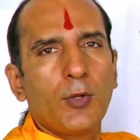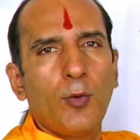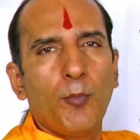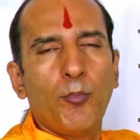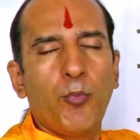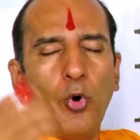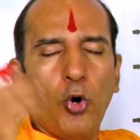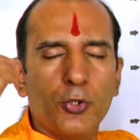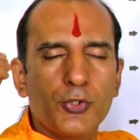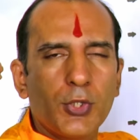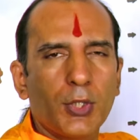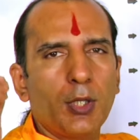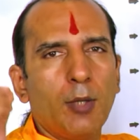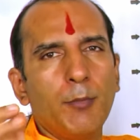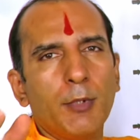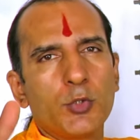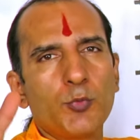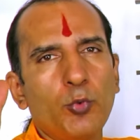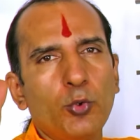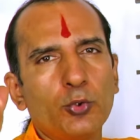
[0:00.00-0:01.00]
जो है वो बहुत ज्यादा
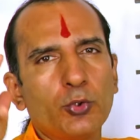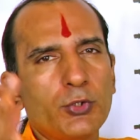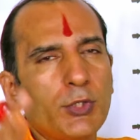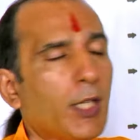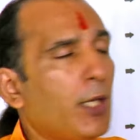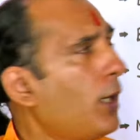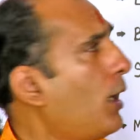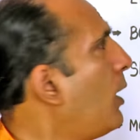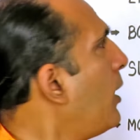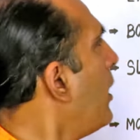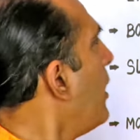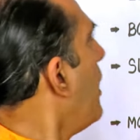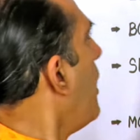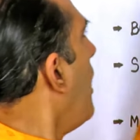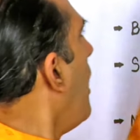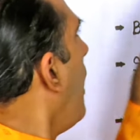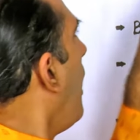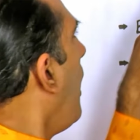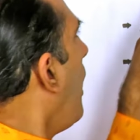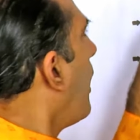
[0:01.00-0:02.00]
मजबूत हो जाएगा
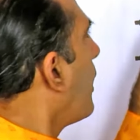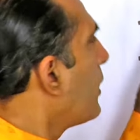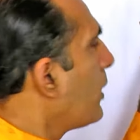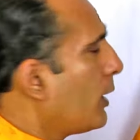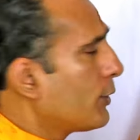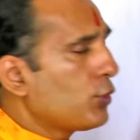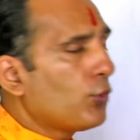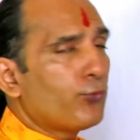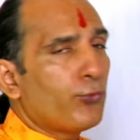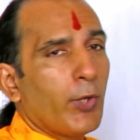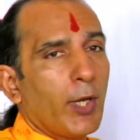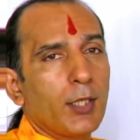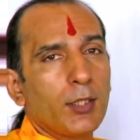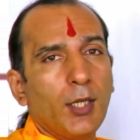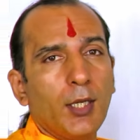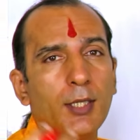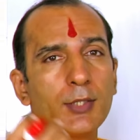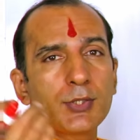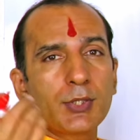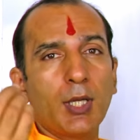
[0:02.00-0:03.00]
अगला जो
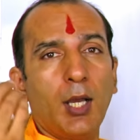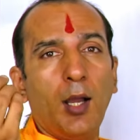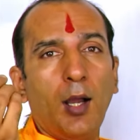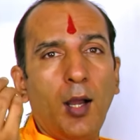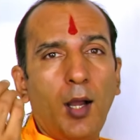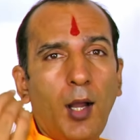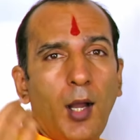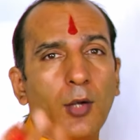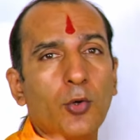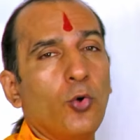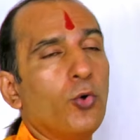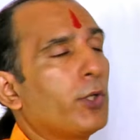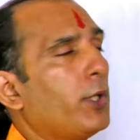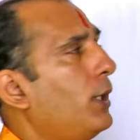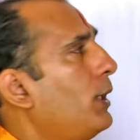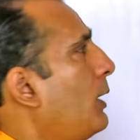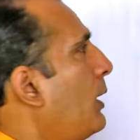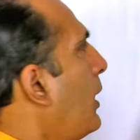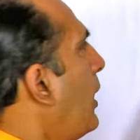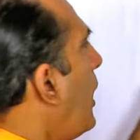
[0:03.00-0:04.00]
फायदा है इसका आंखों के
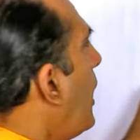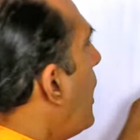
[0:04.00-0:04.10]
लिए